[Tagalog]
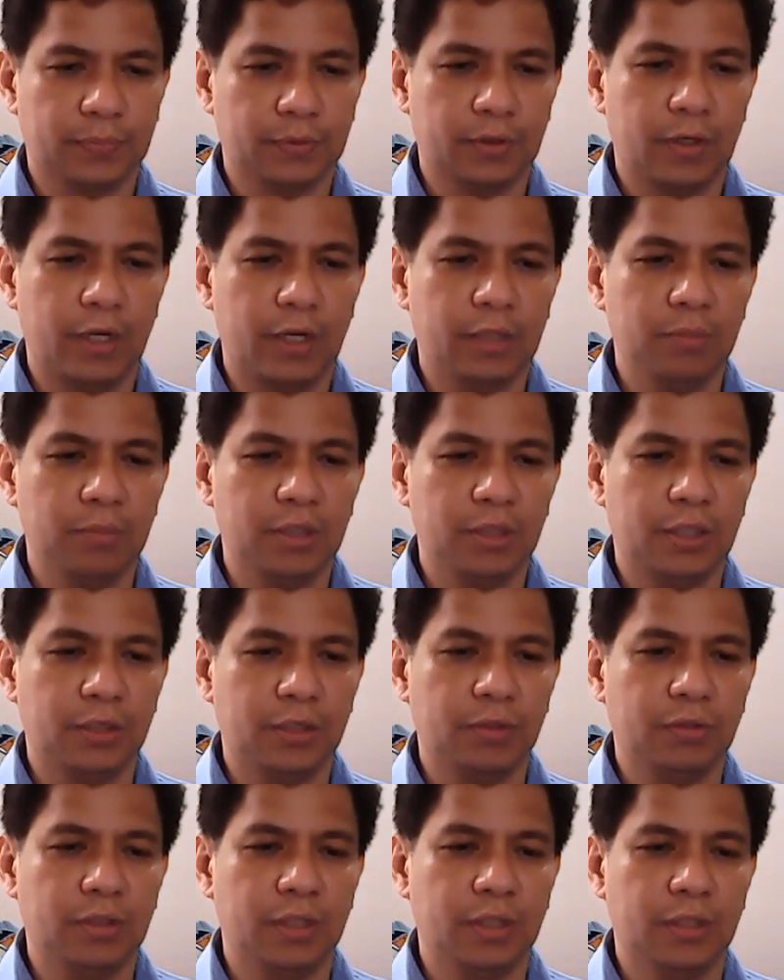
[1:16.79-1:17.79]
So let me share
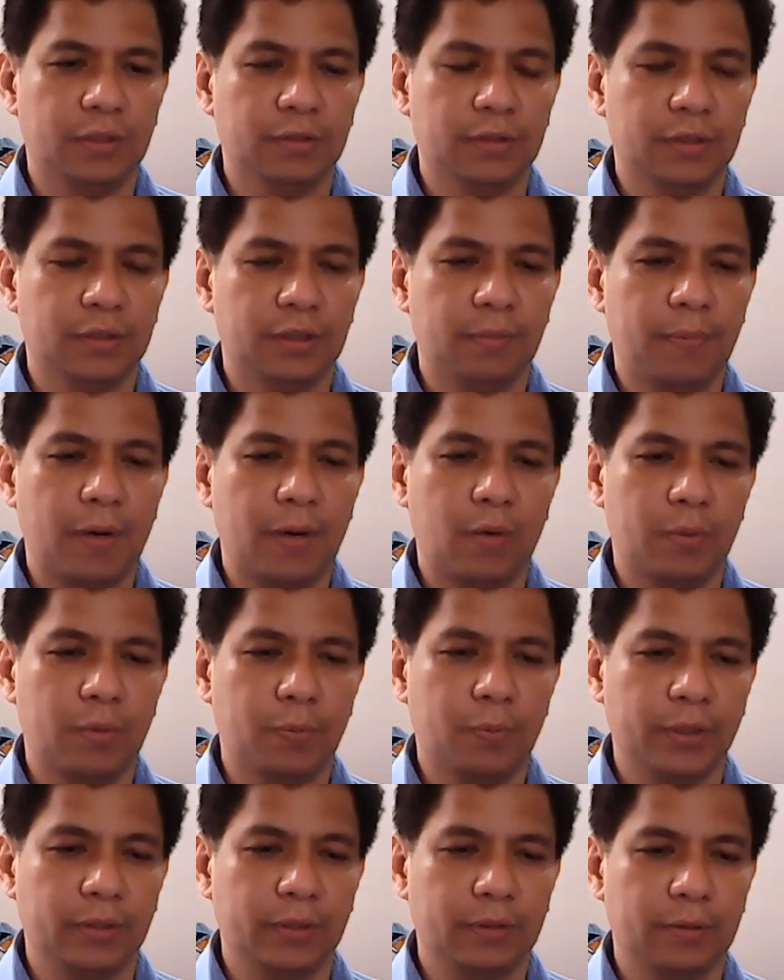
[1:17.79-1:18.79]
you the, the
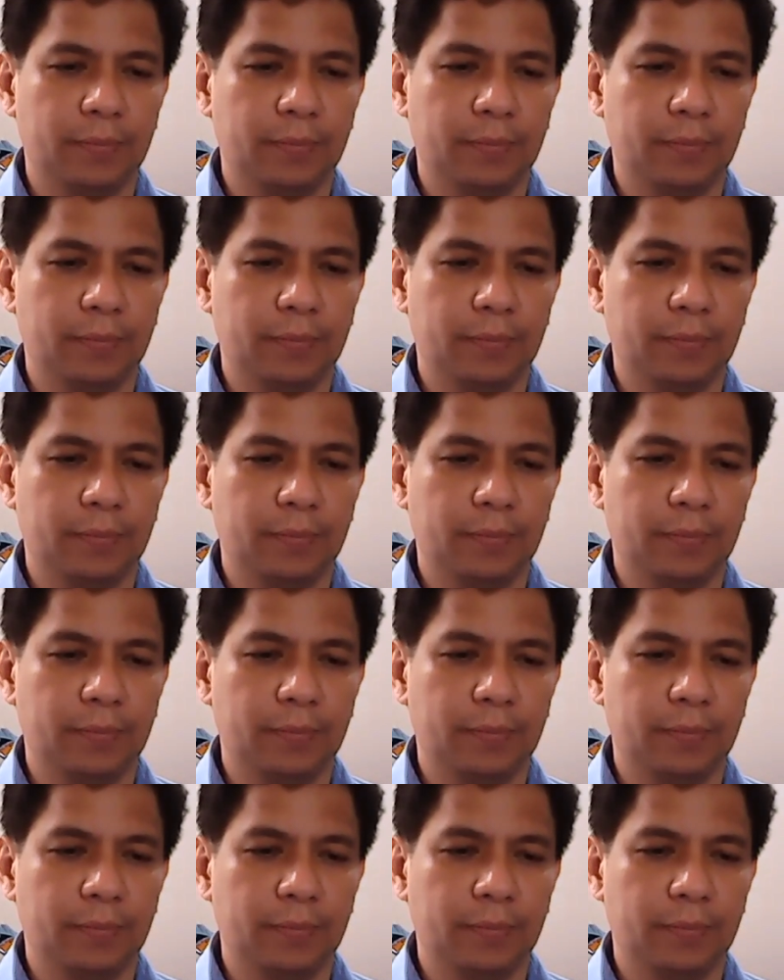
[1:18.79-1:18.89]
PowerPoint.